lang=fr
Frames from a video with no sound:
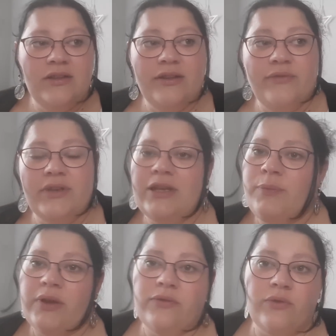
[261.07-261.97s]
Non, il faut
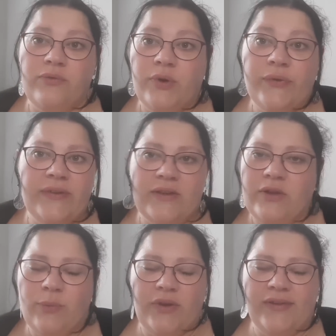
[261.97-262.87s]
qu'il perde de force,
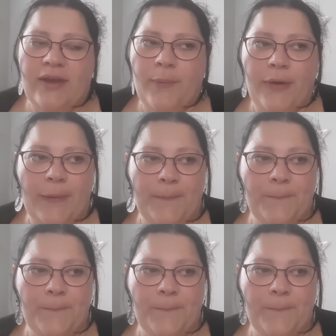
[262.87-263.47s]
sinon il passera pas.